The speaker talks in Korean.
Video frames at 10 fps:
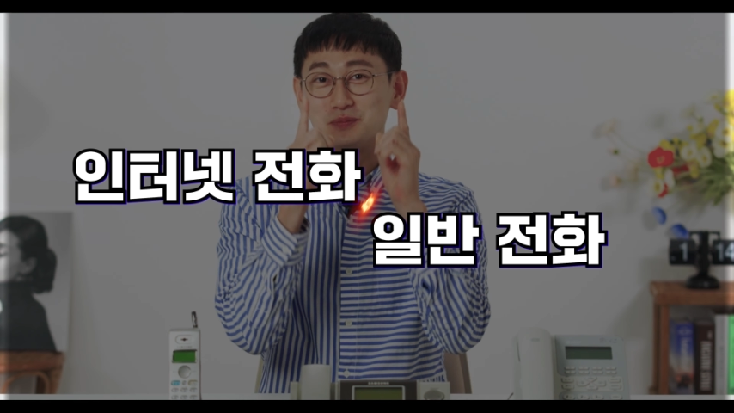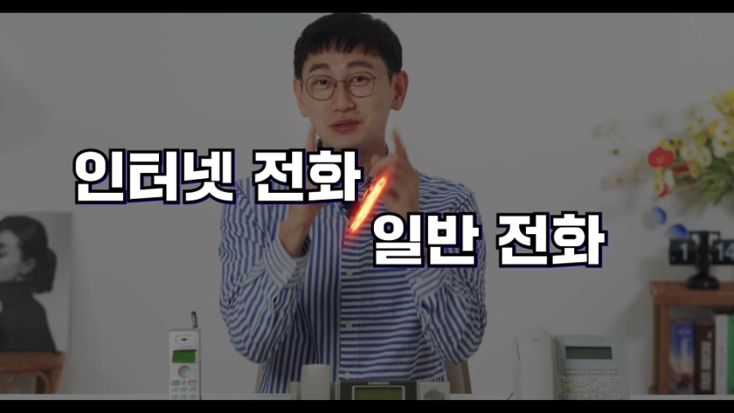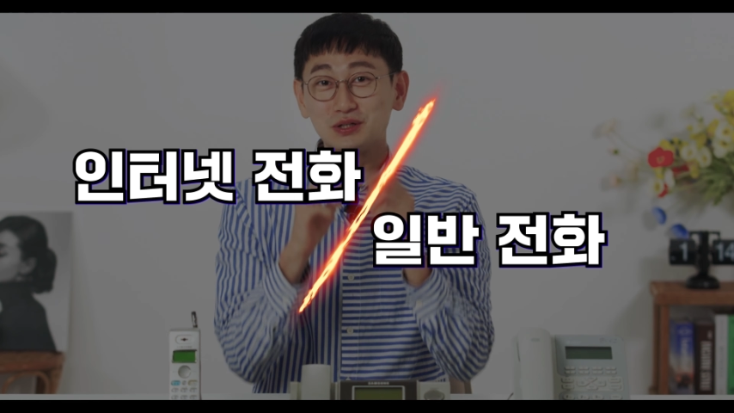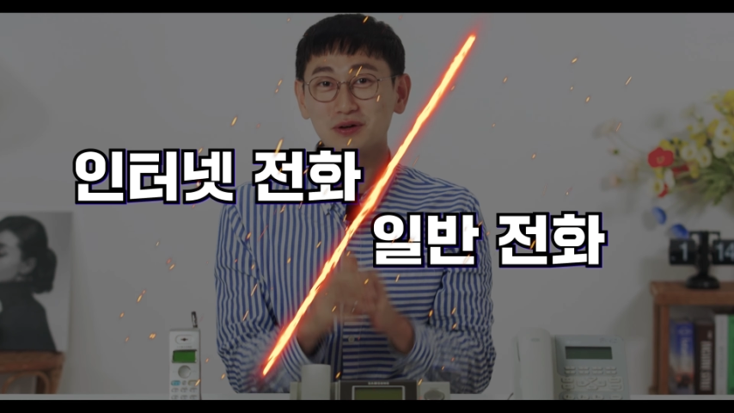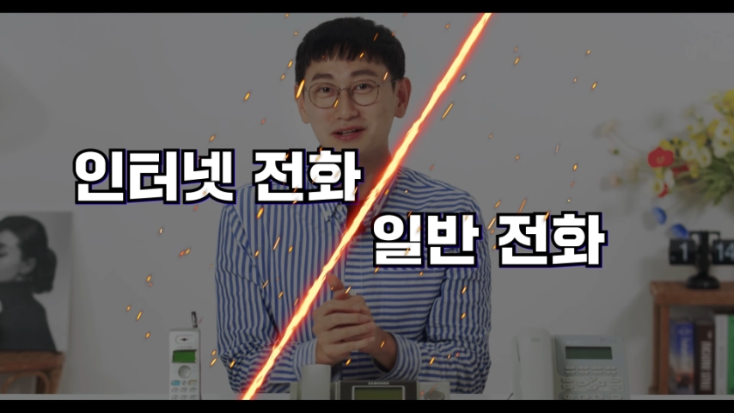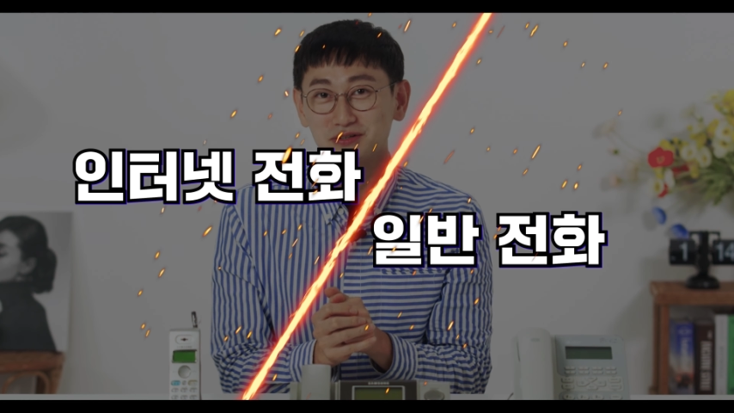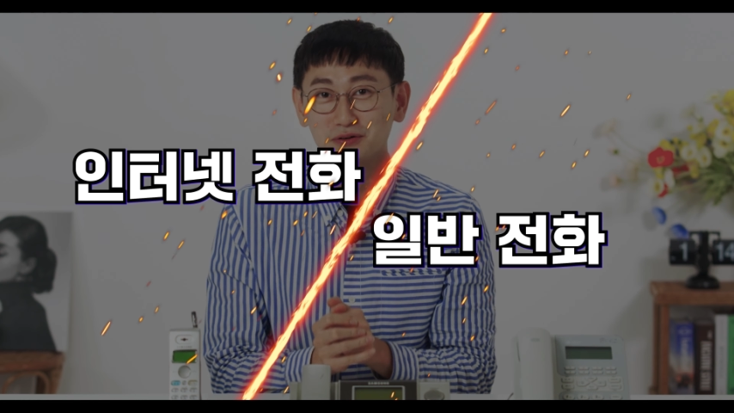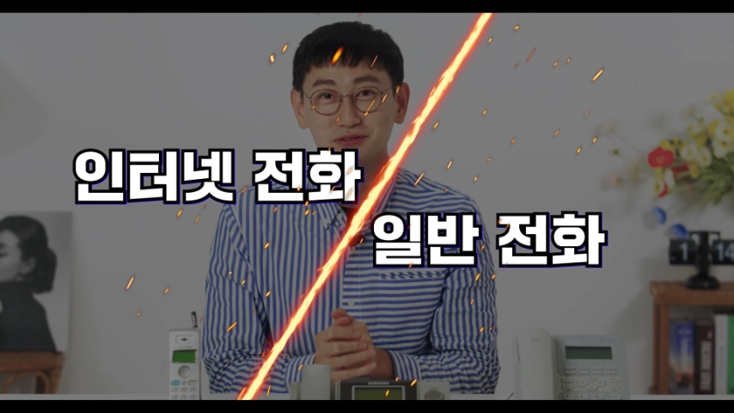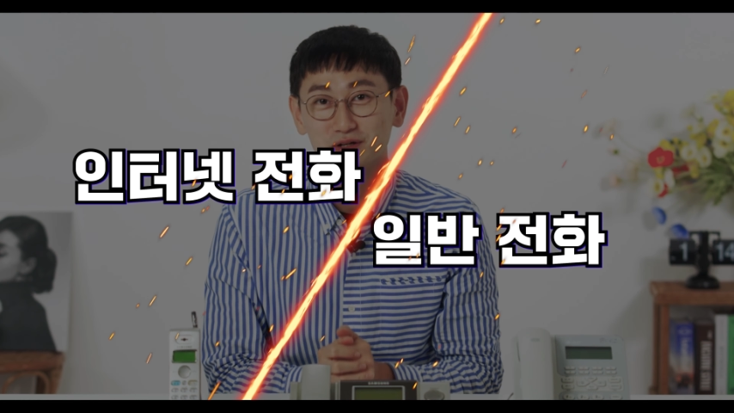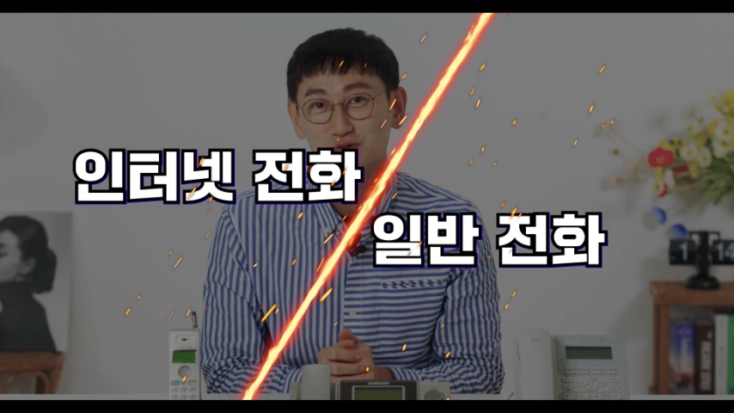비교하는
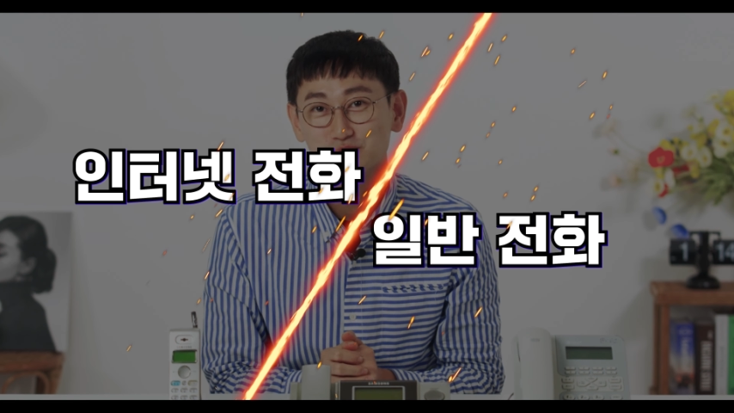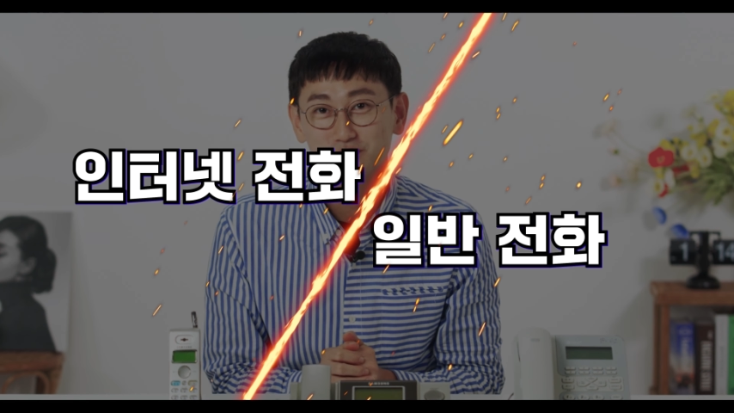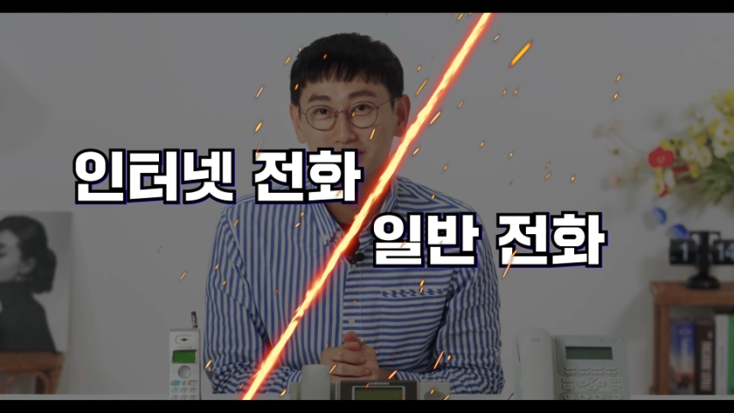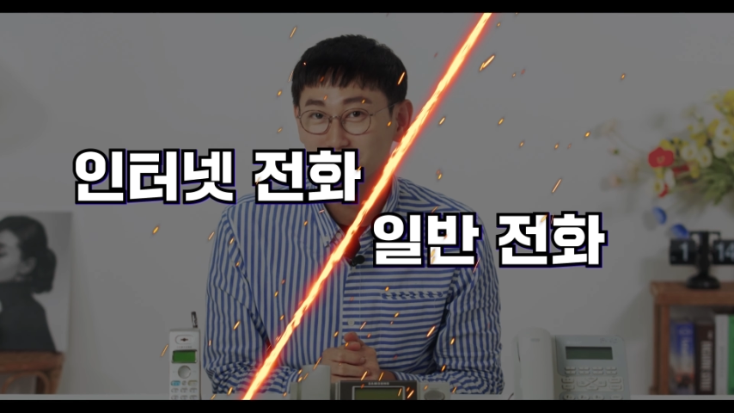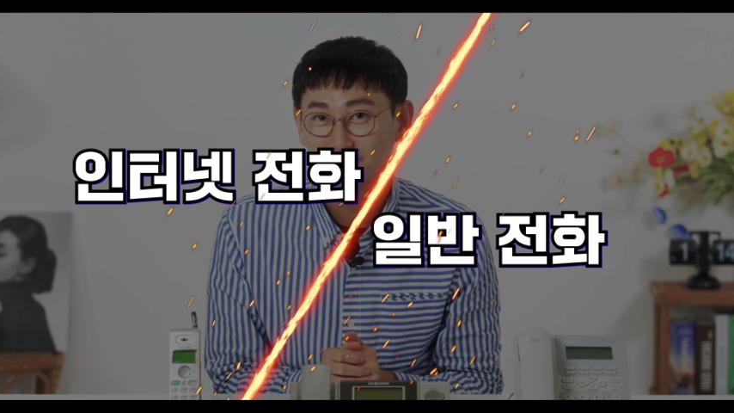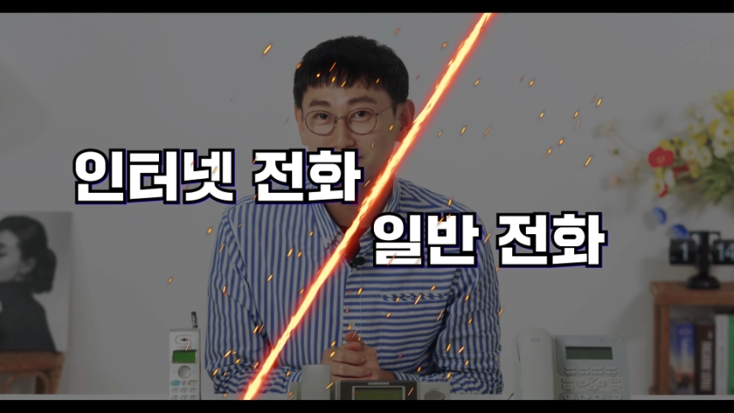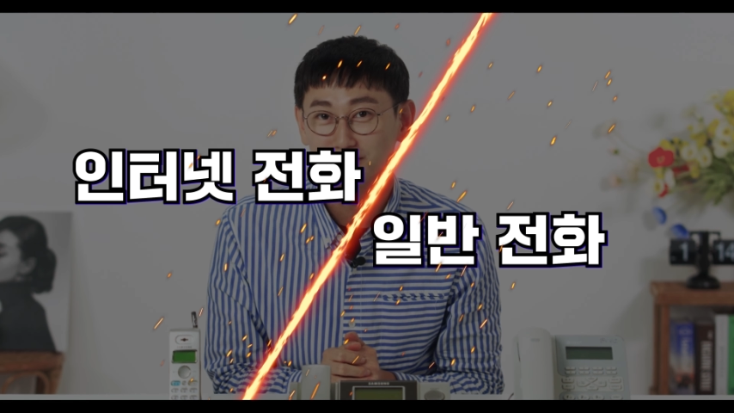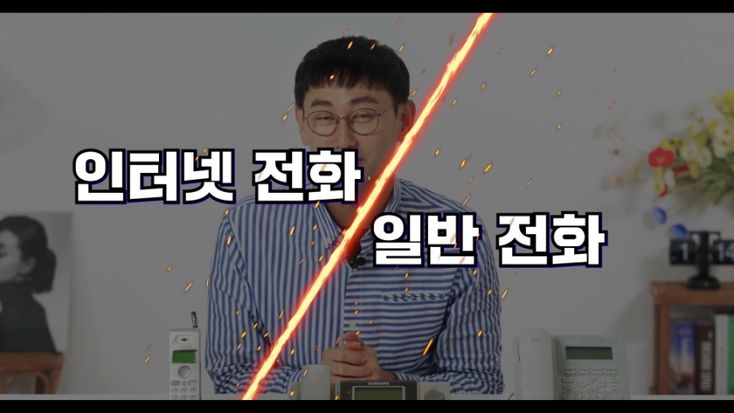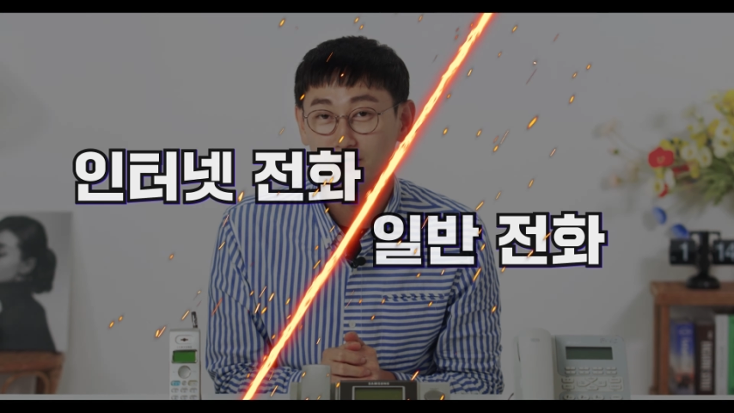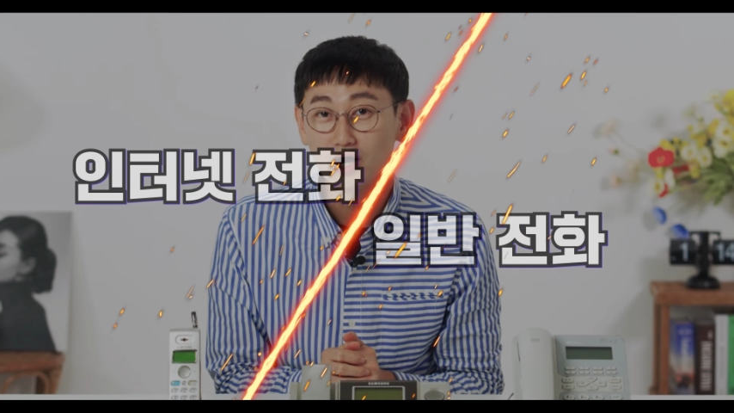영상을
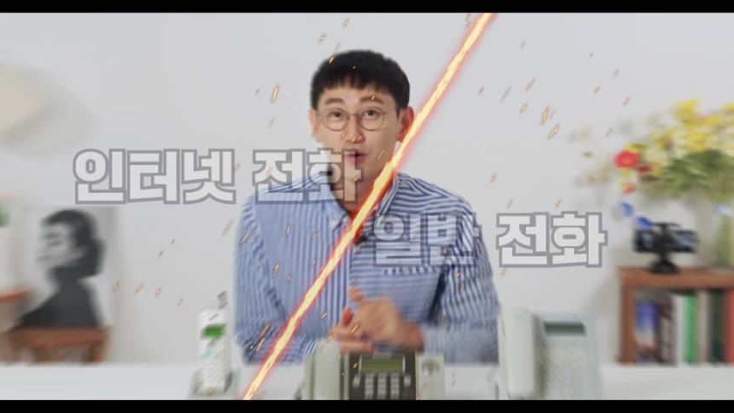준비했거든요